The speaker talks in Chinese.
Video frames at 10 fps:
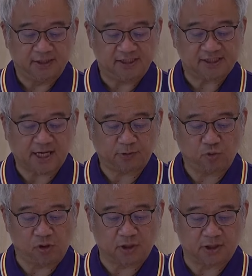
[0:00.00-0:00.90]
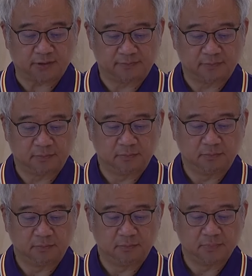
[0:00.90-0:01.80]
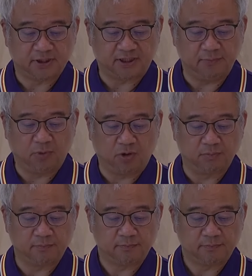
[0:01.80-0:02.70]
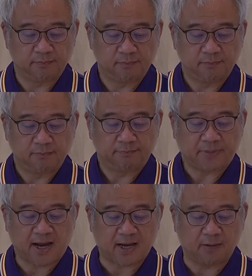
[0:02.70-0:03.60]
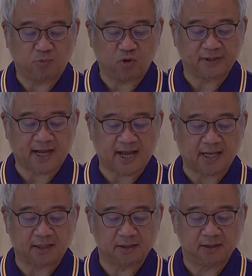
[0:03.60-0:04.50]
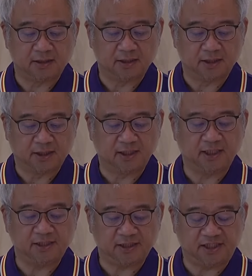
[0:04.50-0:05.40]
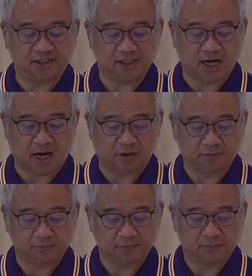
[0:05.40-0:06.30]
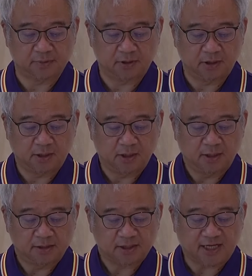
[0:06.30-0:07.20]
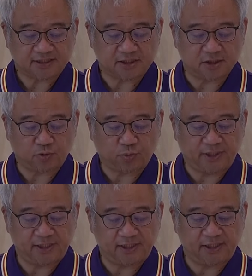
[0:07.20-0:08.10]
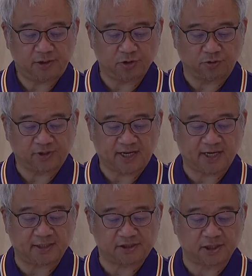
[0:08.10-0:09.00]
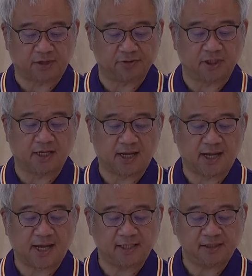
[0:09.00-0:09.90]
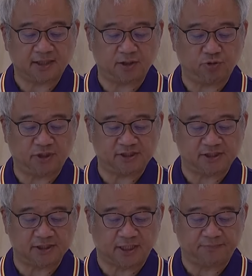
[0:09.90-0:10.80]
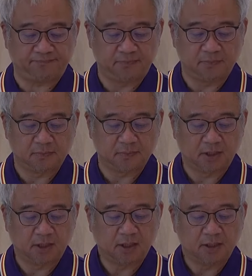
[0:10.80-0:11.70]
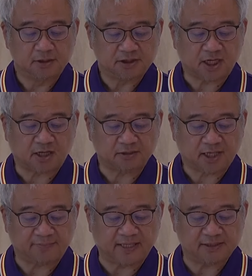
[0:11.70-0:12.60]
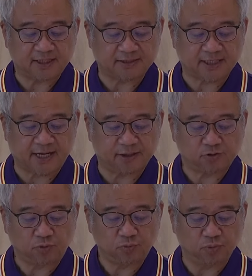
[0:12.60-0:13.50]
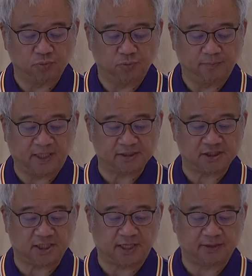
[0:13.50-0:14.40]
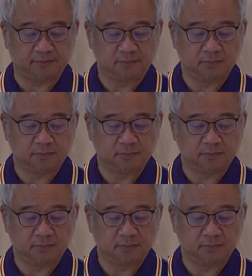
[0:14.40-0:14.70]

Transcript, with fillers: 尼加诺尔、提梦、帕尔莫纳和尼克劳。他是皈依犹太教的安提约基人，叫他们站在中途面前。